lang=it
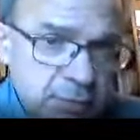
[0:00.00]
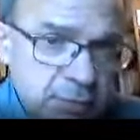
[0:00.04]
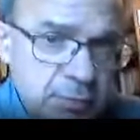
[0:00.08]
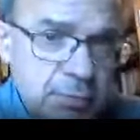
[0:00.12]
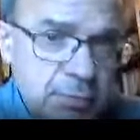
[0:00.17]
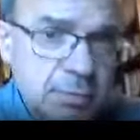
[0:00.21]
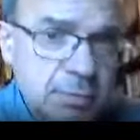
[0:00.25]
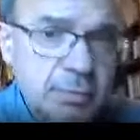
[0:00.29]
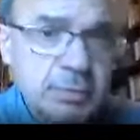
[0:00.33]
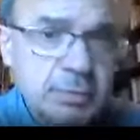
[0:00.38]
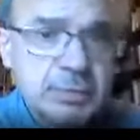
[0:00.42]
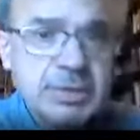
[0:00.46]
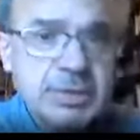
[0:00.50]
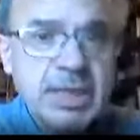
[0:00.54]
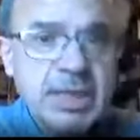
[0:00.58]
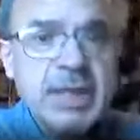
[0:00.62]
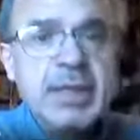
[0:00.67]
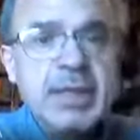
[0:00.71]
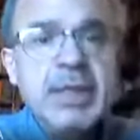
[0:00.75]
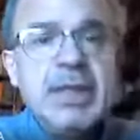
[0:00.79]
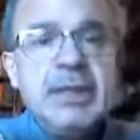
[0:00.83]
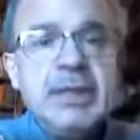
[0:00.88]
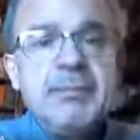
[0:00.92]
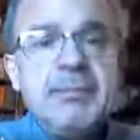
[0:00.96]
dolorosa.
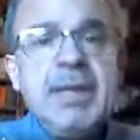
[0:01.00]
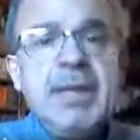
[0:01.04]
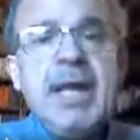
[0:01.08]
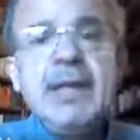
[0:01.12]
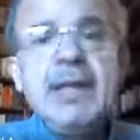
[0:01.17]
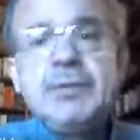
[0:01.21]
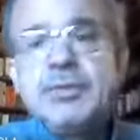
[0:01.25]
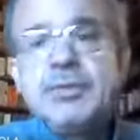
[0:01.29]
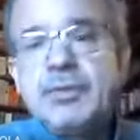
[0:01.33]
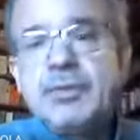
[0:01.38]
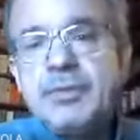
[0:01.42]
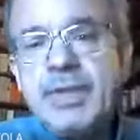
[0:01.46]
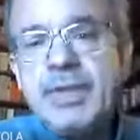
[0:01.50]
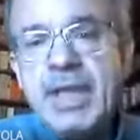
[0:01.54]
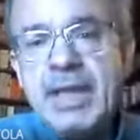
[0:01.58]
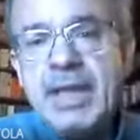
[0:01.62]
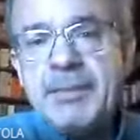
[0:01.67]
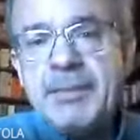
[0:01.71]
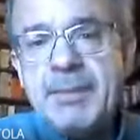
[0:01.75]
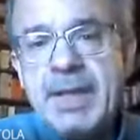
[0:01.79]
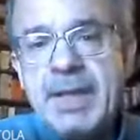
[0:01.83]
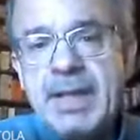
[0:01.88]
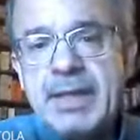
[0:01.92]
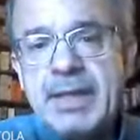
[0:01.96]
Ma altro
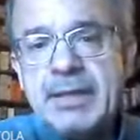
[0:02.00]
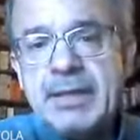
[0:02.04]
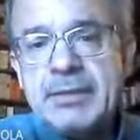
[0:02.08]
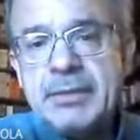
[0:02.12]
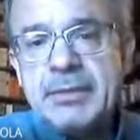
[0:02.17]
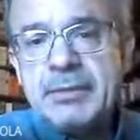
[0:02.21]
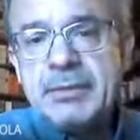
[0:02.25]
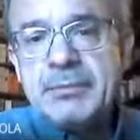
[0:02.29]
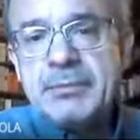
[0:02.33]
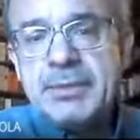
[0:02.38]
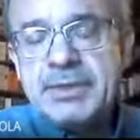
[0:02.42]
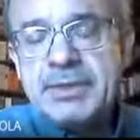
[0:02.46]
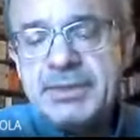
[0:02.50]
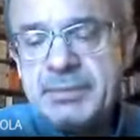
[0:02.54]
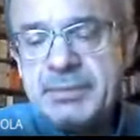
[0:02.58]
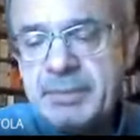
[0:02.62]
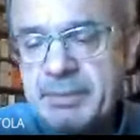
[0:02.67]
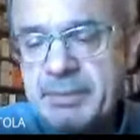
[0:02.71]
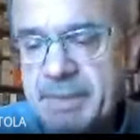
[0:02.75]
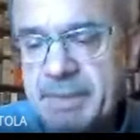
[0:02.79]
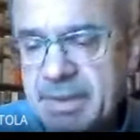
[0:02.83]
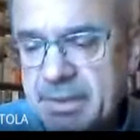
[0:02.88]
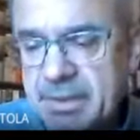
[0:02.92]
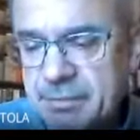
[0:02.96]
tema mm,
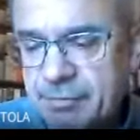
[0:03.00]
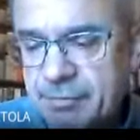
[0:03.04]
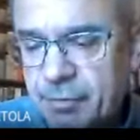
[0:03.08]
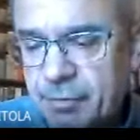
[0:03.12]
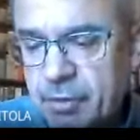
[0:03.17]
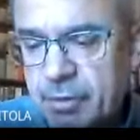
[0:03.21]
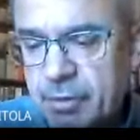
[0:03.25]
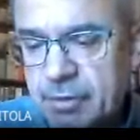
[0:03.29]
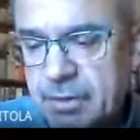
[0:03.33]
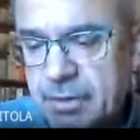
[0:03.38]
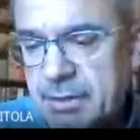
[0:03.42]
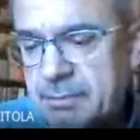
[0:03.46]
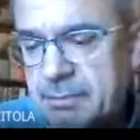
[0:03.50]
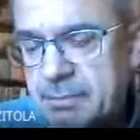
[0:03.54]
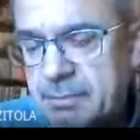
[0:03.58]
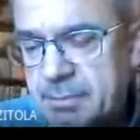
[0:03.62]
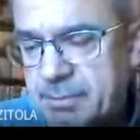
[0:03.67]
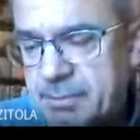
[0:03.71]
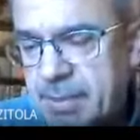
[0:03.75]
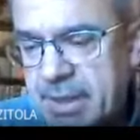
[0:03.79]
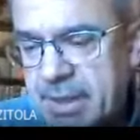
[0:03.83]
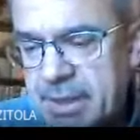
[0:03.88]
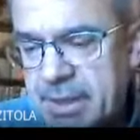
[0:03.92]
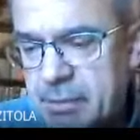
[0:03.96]
estremamente forte mi
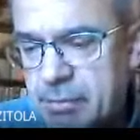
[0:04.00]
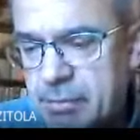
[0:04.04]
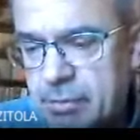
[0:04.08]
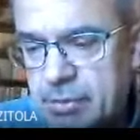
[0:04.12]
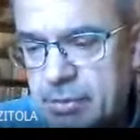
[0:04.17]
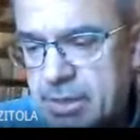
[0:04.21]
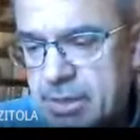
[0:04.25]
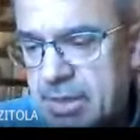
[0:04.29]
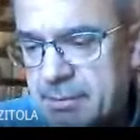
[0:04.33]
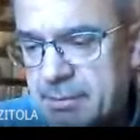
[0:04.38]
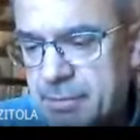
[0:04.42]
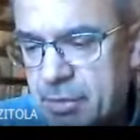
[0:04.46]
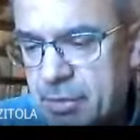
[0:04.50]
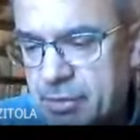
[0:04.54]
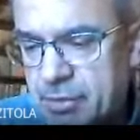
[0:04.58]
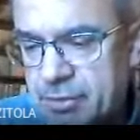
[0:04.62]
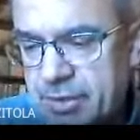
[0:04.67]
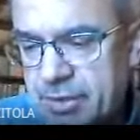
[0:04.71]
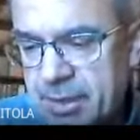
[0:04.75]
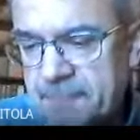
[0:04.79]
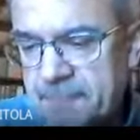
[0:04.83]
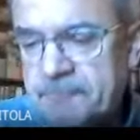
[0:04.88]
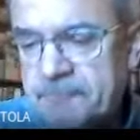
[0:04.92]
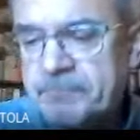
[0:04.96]
pare è quello della
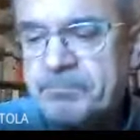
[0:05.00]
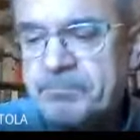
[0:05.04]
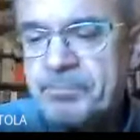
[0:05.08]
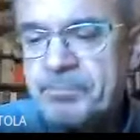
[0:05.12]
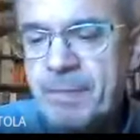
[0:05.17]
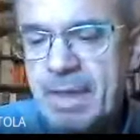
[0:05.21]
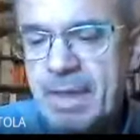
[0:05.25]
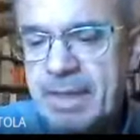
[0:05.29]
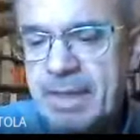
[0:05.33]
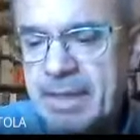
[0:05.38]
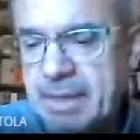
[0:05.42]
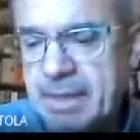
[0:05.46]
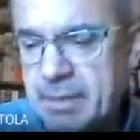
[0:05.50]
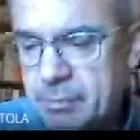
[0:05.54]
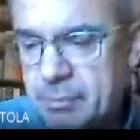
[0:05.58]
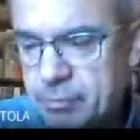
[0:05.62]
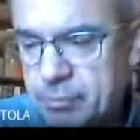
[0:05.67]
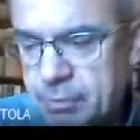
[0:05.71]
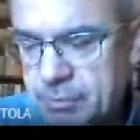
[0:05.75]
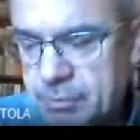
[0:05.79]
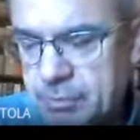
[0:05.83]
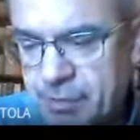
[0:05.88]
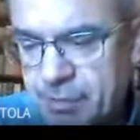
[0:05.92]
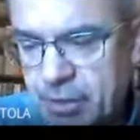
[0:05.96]
morte. Eh,
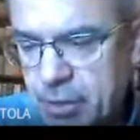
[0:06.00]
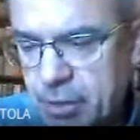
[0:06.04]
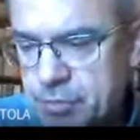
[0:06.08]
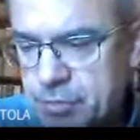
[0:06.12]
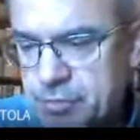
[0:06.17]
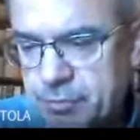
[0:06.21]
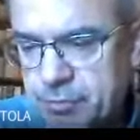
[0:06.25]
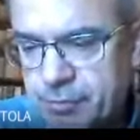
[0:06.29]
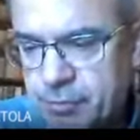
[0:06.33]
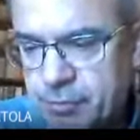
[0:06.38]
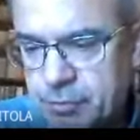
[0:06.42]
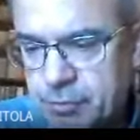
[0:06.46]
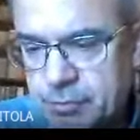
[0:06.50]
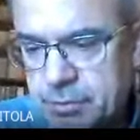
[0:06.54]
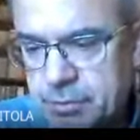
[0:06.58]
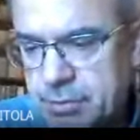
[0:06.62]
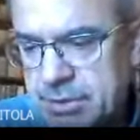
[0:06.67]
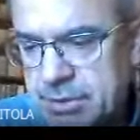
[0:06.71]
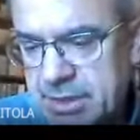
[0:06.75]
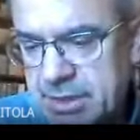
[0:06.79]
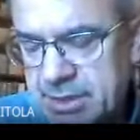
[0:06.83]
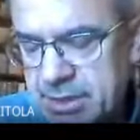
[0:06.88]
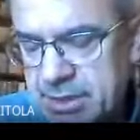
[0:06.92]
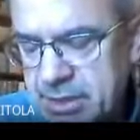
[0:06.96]
un filosofo, un
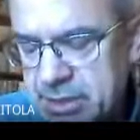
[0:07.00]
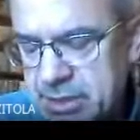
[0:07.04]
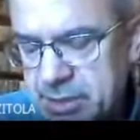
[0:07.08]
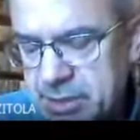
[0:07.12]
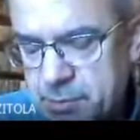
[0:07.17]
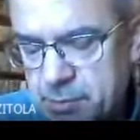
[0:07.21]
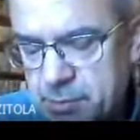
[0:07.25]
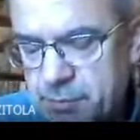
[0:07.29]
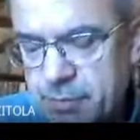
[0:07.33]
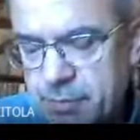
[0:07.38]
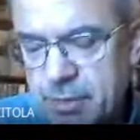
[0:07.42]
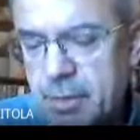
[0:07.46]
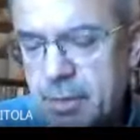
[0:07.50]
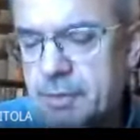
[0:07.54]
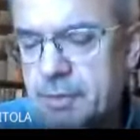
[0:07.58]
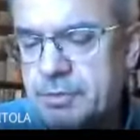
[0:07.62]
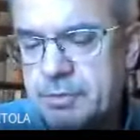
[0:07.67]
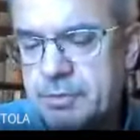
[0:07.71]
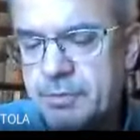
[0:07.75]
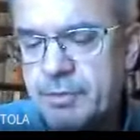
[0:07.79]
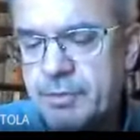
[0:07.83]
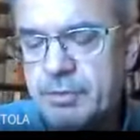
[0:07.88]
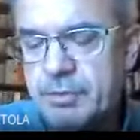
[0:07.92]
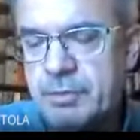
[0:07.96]
grandissimo
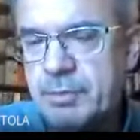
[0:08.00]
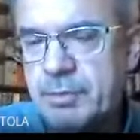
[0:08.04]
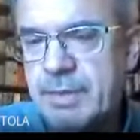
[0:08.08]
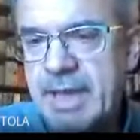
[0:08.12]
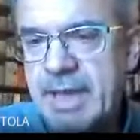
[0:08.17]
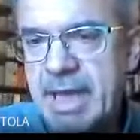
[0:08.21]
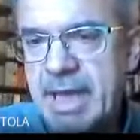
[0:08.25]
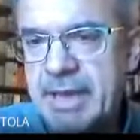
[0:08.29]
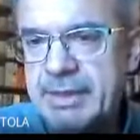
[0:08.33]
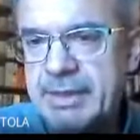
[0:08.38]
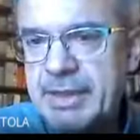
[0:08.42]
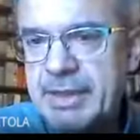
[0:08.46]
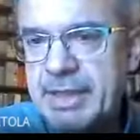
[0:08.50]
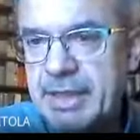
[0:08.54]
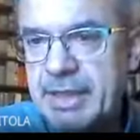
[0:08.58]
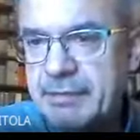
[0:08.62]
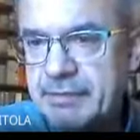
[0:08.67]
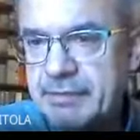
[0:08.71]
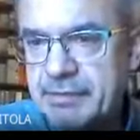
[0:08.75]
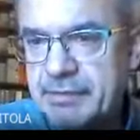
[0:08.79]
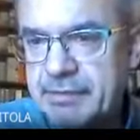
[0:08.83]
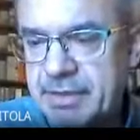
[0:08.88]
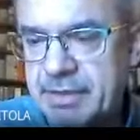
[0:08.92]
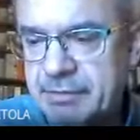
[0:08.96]
filosofo come Heidegger
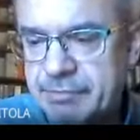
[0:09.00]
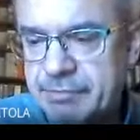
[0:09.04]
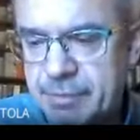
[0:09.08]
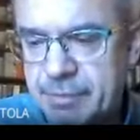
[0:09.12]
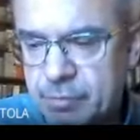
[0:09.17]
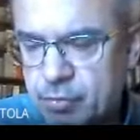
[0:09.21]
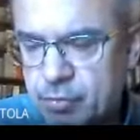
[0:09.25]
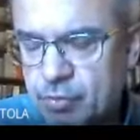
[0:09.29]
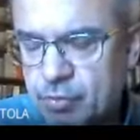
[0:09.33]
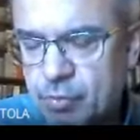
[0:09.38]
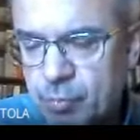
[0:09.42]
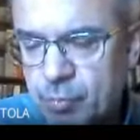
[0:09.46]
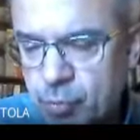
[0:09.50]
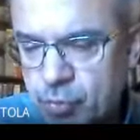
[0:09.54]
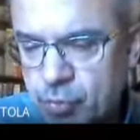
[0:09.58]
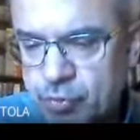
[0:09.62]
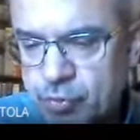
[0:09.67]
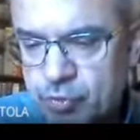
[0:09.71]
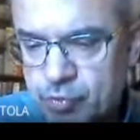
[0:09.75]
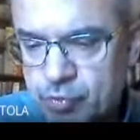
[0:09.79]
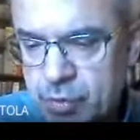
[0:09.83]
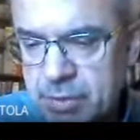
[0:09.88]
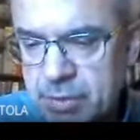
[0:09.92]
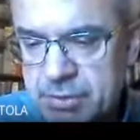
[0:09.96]
aveva riflettuto
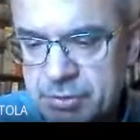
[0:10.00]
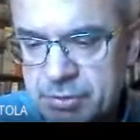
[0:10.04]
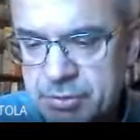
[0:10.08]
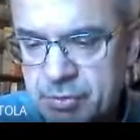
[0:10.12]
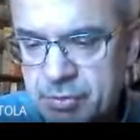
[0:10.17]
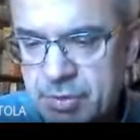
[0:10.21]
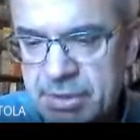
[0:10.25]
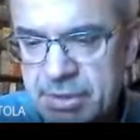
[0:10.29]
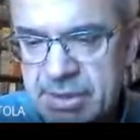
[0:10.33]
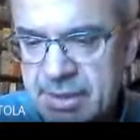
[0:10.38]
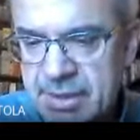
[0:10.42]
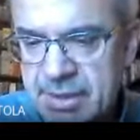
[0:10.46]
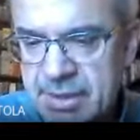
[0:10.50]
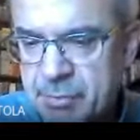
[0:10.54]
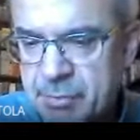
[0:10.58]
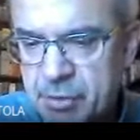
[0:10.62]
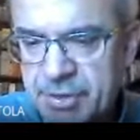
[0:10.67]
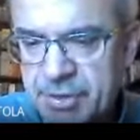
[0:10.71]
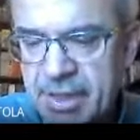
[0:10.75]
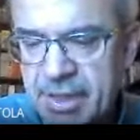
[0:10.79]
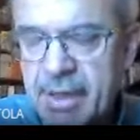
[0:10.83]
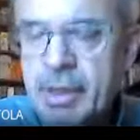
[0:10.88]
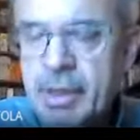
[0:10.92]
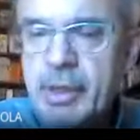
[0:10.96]
molto sulla questione della
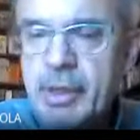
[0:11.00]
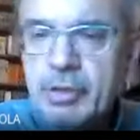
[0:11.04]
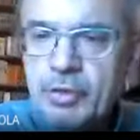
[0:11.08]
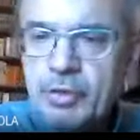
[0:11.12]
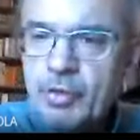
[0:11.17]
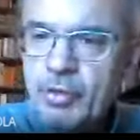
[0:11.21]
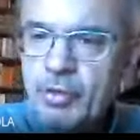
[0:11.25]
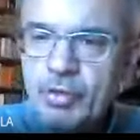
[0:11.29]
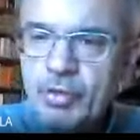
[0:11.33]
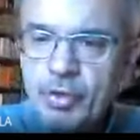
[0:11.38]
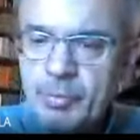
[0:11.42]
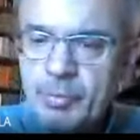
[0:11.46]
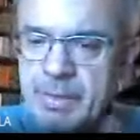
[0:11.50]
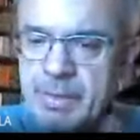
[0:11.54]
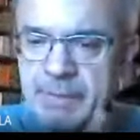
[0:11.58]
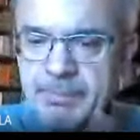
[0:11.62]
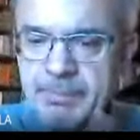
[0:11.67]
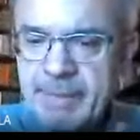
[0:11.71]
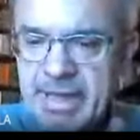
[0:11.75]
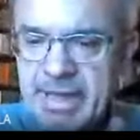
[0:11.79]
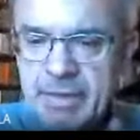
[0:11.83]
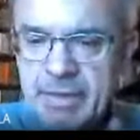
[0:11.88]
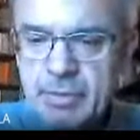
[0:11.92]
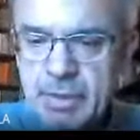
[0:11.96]
morte, non come
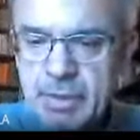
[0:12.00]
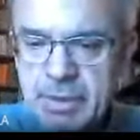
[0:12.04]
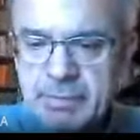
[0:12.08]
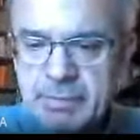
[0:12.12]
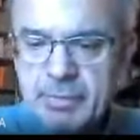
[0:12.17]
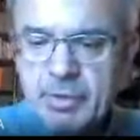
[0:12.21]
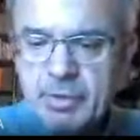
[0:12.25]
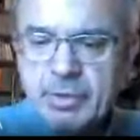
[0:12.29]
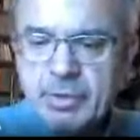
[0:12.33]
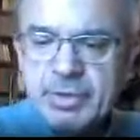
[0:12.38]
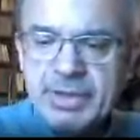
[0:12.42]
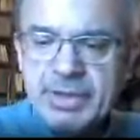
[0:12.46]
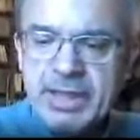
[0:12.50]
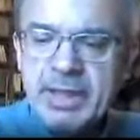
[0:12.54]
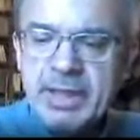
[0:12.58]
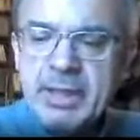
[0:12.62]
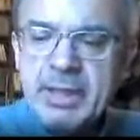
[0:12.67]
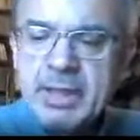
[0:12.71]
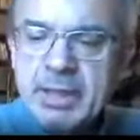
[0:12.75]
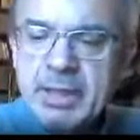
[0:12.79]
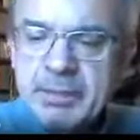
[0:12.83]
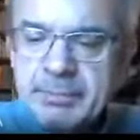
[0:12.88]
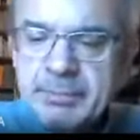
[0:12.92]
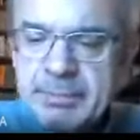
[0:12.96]
appello alla morte,
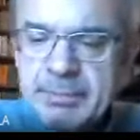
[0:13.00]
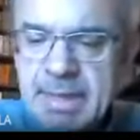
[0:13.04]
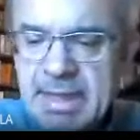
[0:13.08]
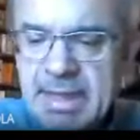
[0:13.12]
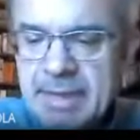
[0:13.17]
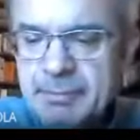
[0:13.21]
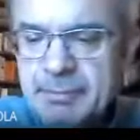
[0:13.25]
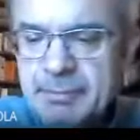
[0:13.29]
ma la